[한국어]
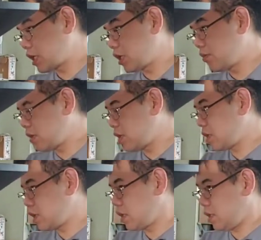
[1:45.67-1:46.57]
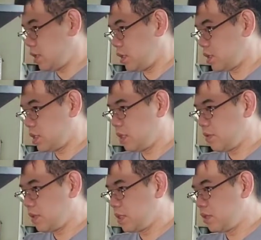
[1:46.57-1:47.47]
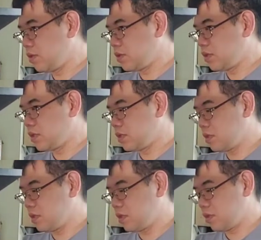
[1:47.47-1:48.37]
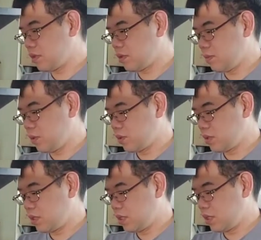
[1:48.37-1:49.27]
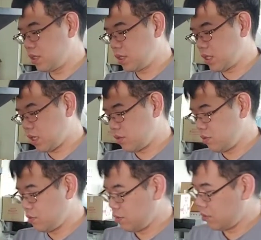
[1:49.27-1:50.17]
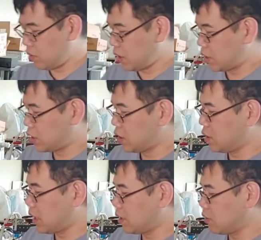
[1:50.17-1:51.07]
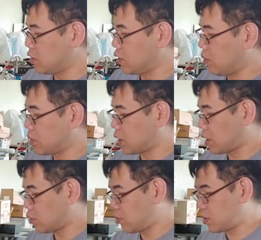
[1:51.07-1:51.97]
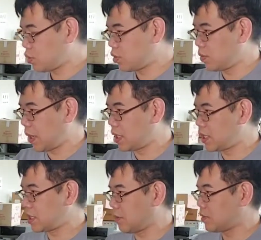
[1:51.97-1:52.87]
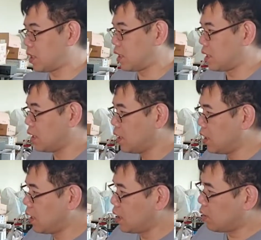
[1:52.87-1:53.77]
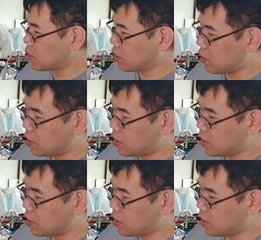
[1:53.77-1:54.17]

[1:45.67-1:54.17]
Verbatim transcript: 지금 지금 이거는 뭐 상용 그러니까 지금 가는 거는 이거보다 다 조금씩 손을 봐 있기 때문에 어쨌건